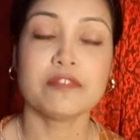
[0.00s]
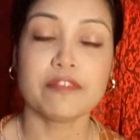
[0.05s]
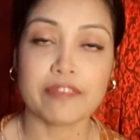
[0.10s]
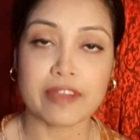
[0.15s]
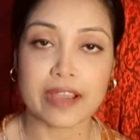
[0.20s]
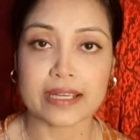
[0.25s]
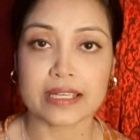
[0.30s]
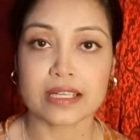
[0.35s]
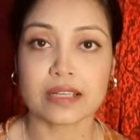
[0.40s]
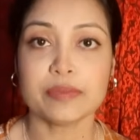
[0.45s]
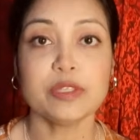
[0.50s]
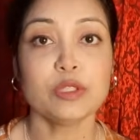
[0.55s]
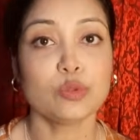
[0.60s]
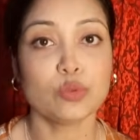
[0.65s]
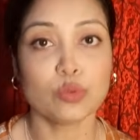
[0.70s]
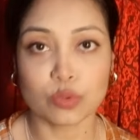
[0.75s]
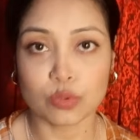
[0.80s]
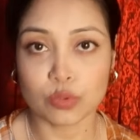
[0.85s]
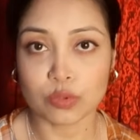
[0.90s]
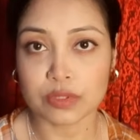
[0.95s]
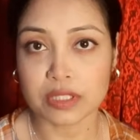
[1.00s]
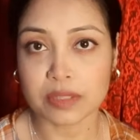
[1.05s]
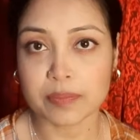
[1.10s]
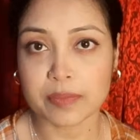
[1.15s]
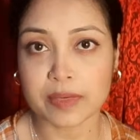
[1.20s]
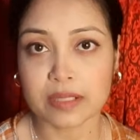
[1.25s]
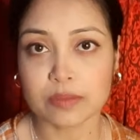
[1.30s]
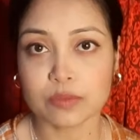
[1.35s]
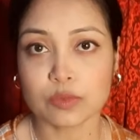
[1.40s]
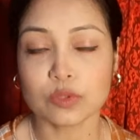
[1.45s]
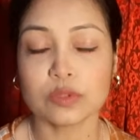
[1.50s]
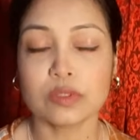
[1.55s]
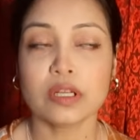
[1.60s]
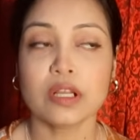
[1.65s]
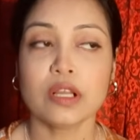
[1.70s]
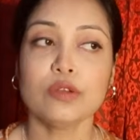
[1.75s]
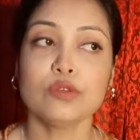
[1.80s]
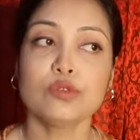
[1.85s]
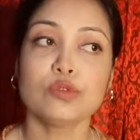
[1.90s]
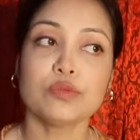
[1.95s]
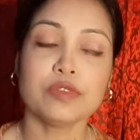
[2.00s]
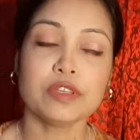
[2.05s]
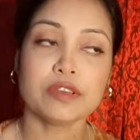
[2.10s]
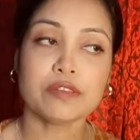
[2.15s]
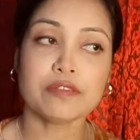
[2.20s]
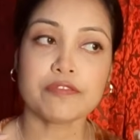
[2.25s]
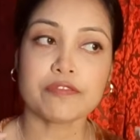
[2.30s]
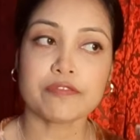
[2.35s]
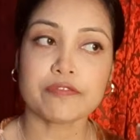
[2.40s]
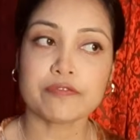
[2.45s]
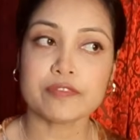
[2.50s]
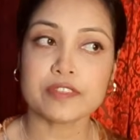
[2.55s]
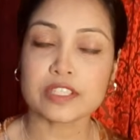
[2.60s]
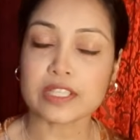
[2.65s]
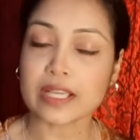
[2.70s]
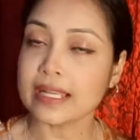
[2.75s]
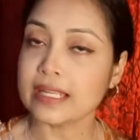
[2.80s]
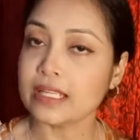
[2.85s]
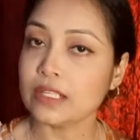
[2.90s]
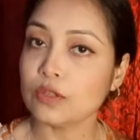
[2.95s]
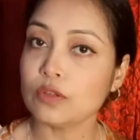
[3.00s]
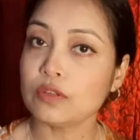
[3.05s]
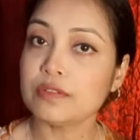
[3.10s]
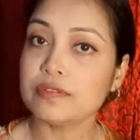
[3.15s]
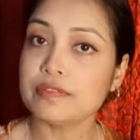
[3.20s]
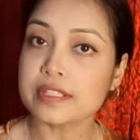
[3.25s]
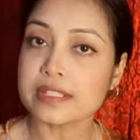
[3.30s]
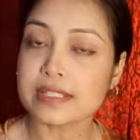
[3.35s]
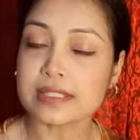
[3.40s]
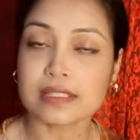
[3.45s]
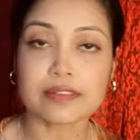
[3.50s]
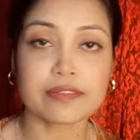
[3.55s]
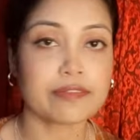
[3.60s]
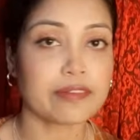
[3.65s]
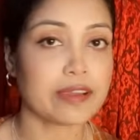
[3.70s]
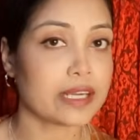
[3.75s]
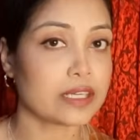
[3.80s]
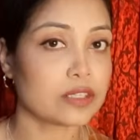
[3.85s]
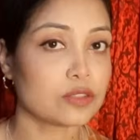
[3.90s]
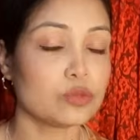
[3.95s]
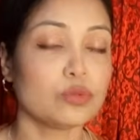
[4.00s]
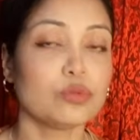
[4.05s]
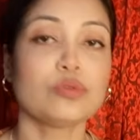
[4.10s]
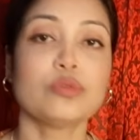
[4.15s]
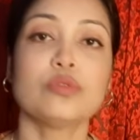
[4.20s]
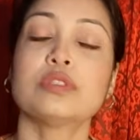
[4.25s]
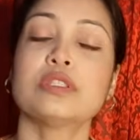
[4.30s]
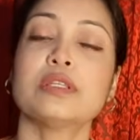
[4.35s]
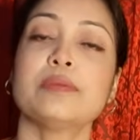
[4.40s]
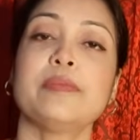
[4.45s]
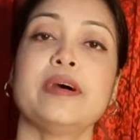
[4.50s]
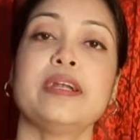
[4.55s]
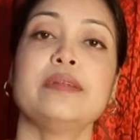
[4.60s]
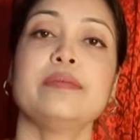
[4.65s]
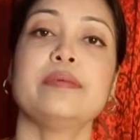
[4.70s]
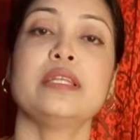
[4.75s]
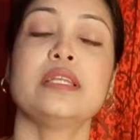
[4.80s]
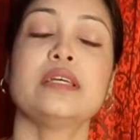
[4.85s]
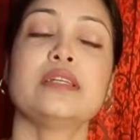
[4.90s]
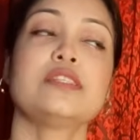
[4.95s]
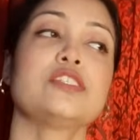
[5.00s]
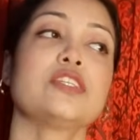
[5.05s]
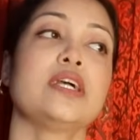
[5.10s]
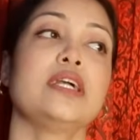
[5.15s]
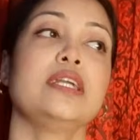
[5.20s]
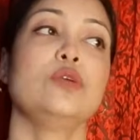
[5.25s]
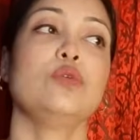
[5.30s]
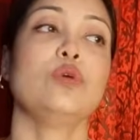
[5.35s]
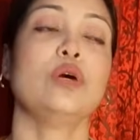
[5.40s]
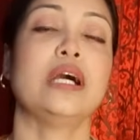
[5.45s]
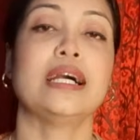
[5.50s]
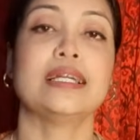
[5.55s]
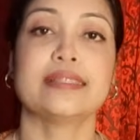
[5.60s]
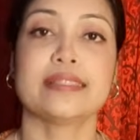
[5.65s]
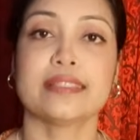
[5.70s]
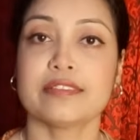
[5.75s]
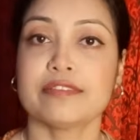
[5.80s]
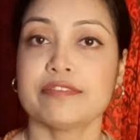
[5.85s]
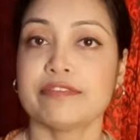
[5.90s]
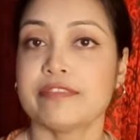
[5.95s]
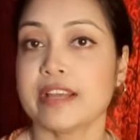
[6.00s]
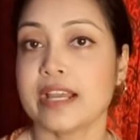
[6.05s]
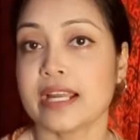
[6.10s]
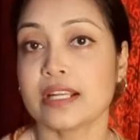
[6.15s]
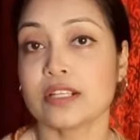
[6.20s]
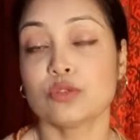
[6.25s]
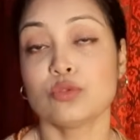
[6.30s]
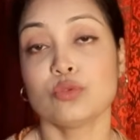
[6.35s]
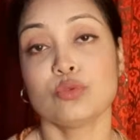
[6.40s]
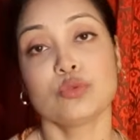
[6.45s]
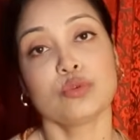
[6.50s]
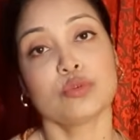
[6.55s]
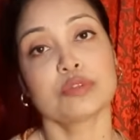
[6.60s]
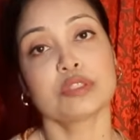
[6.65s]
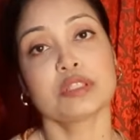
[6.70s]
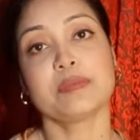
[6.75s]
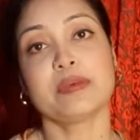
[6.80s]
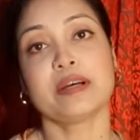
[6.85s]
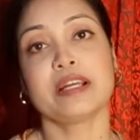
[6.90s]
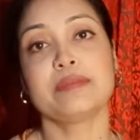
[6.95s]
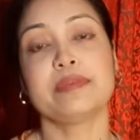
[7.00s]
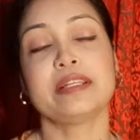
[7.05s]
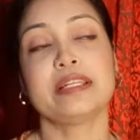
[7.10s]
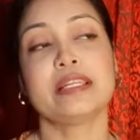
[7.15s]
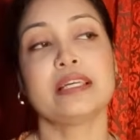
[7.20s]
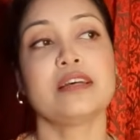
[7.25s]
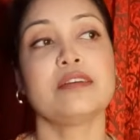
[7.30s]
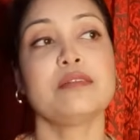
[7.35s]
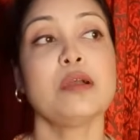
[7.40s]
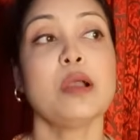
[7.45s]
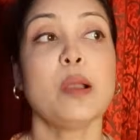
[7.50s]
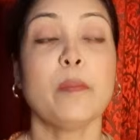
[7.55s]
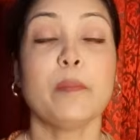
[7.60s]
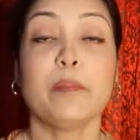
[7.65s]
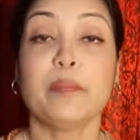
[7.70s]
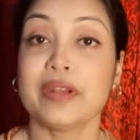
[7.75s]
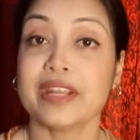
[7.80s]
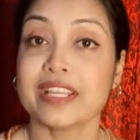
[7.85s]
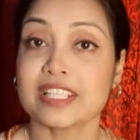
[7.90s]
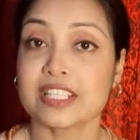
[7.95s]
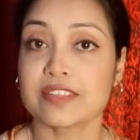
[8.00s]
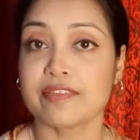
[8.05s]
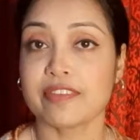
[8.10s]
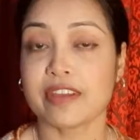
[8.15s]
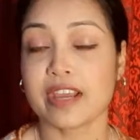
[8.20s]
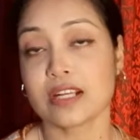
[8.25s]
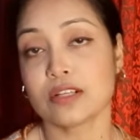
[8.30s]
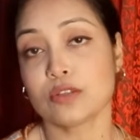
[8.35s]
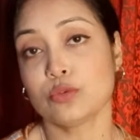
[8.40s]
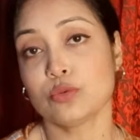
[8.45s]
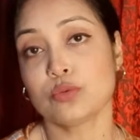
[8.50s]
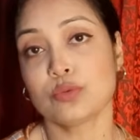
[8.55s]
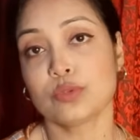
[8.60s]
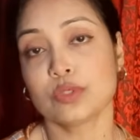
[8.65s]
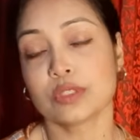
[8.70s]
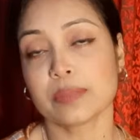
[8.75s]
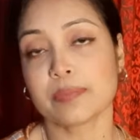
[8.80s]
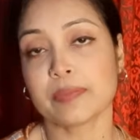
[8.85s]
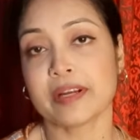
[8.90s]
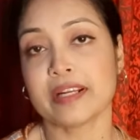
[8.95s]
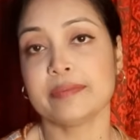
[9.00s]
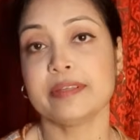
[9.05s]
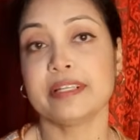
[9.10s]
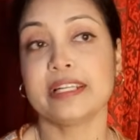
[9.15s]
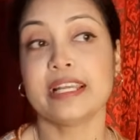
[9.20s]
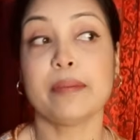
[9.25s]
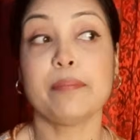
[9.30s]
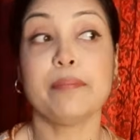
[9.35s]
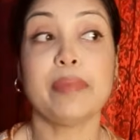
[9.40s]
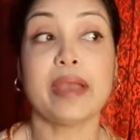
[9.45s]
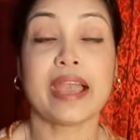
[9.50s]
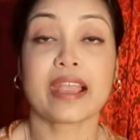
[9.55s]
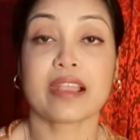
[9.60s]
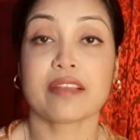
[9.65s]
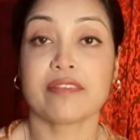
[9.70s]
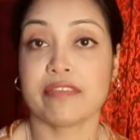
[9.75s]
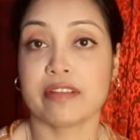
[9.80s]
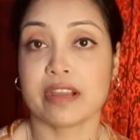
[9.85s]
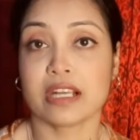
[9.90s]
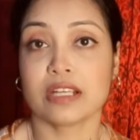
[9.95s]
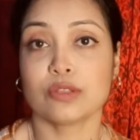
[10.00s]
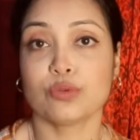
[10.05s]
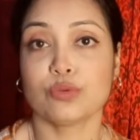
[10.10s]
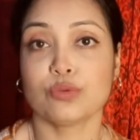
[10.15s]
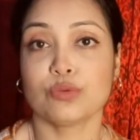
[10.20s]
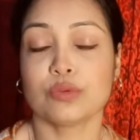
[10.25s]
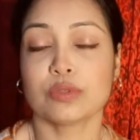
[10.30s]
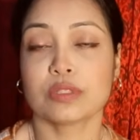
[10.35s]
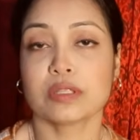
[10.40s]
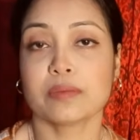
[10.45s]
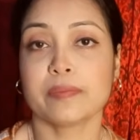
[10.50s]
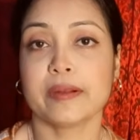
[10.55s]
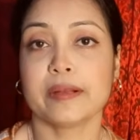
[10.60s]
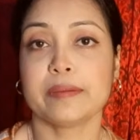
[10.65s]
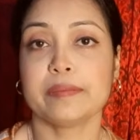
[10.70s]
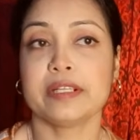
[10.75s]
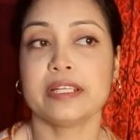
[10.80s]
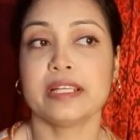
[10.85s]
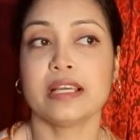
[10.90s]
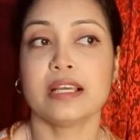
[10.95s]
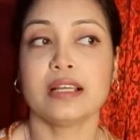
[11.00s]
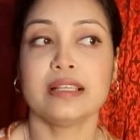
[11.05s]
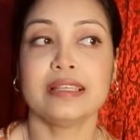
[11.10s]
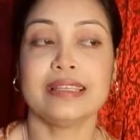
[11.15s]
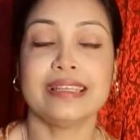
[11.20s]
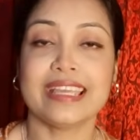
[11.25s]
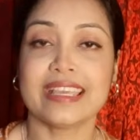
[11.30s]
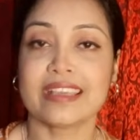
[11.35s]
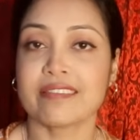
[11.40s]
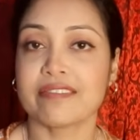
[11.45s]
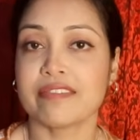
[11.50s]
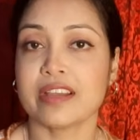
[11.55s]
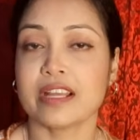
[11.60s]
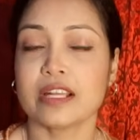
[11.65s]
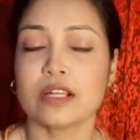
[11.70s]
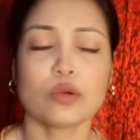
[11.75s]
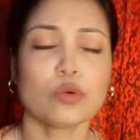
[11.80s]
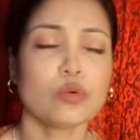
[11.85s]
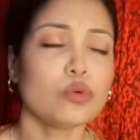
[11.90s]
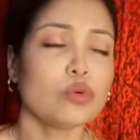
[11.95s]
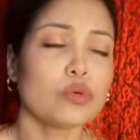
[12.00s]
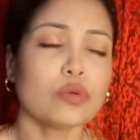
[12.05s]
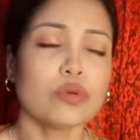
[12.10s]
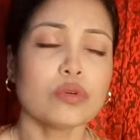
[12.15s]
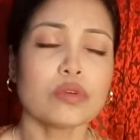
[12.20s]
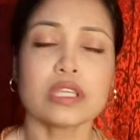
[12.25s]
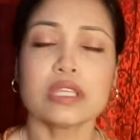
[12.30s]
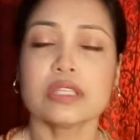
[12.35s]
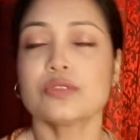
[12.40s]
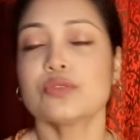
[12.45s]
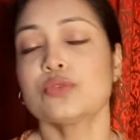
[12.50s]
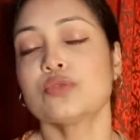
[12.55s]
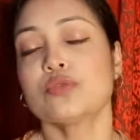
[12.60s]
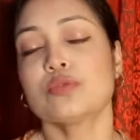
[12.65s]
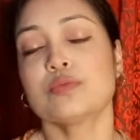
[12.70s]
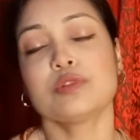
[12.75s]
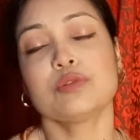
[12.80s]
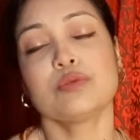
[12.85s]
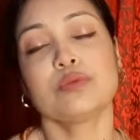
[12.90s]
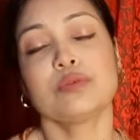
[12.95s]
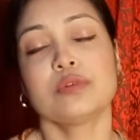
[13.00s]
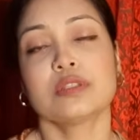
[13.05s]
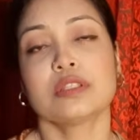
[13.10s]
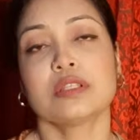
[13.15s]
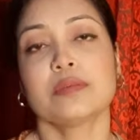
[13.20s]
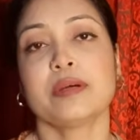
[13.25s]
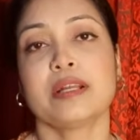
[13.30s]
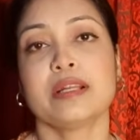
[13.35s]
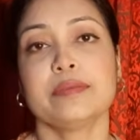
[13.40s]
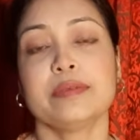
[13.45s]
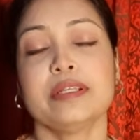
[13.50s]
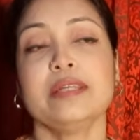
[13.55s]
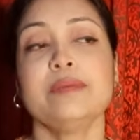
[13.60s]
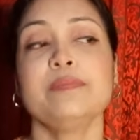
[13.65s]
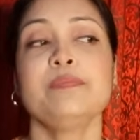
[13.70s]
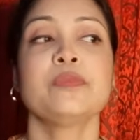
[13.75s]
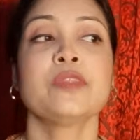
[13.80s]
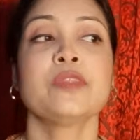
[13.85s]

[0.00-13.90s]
ফ্যাট আমি দূর করতে পারবো তুমি চাইলেও ফেসের ফ্যাট দূর করতে পারবে না চাইলেও হাতের ফ্যাট দূর করতে পারবে না ব্রেস্ট ফ্যাট দূর করতে পারবে না ব্যাক ফ্যাট দূর করতে পারবে না লেগ ফ্যাট কোনো কিছুই তুমি দূর করতে পারবে না